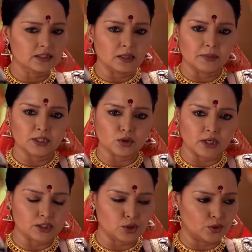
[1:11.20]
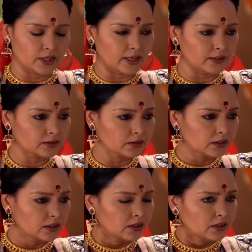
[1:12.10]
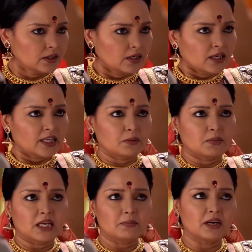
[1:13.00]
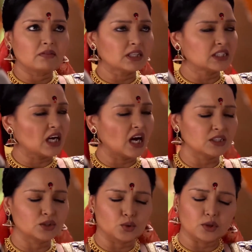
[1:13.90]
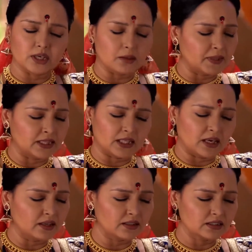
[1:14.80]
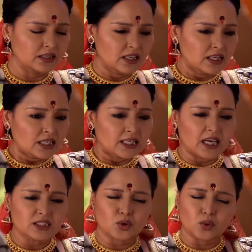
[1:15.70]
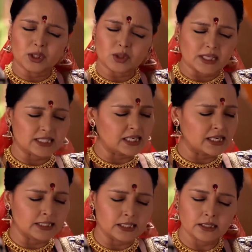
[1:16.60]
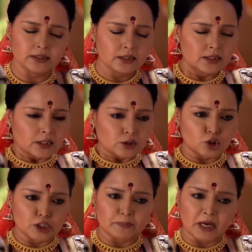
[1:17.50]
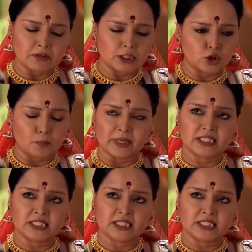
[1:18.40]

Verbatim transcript: Evet çok para saçıyoruz. Ama inan her saniye Allah'a dua ediyorum. Sonunda biri çıksın ve Parvati